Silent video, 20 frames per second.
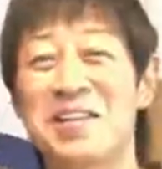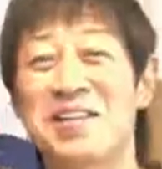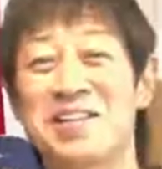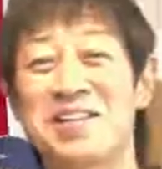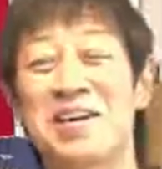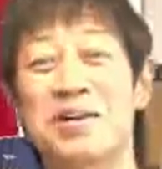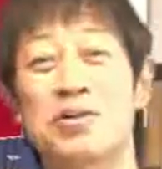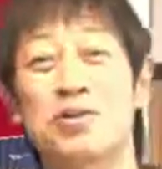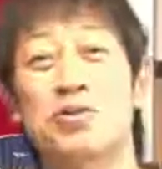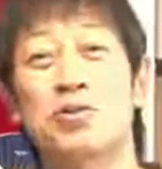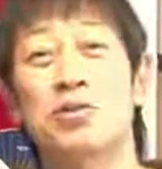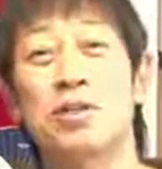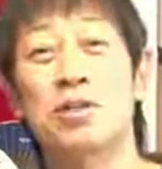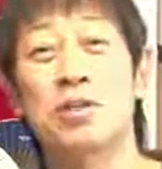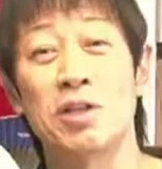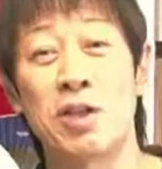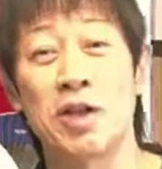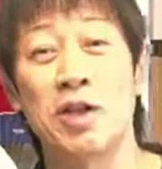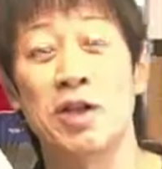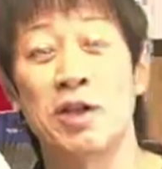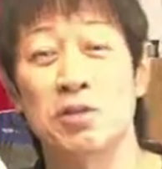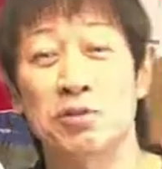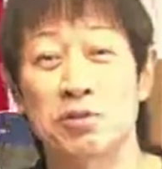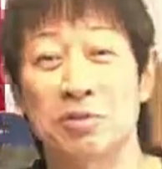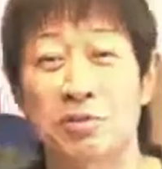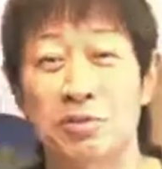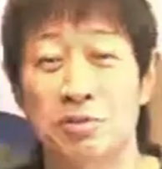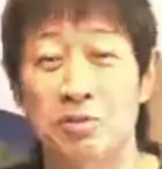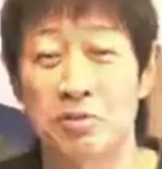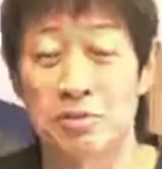なんかそんなにねあ
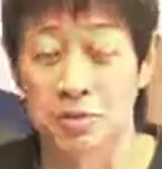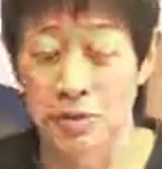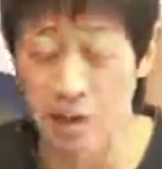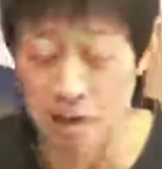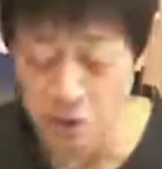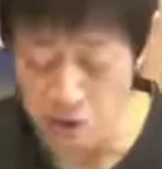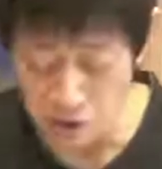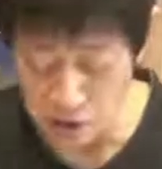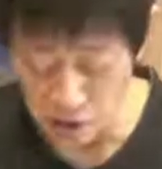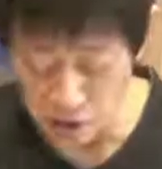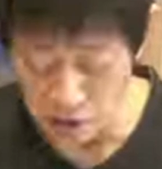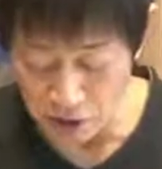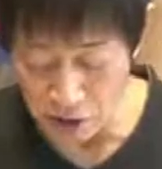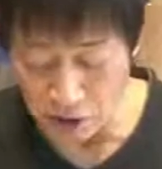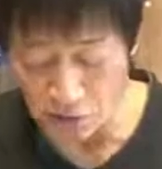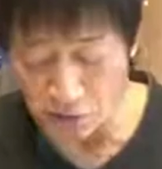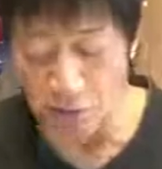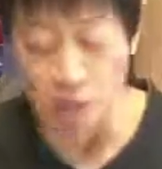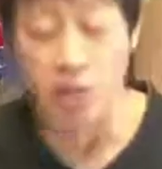のかっきり分